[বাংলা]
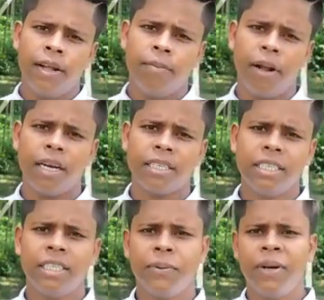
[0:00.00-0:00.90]
বাংলাদেশের
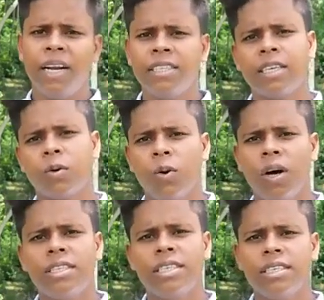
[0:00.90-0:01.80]
যে ফ্রিল্যান্সারগুলো
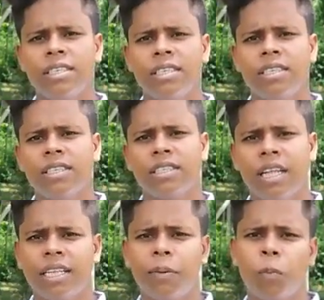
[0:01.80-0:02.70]
আছে
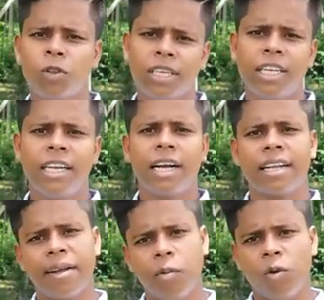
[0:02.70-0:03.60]
তাদের প্রতিক্রিয়া
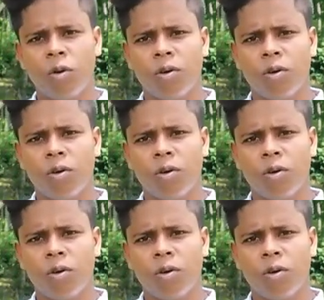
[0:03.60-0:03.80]
কেমন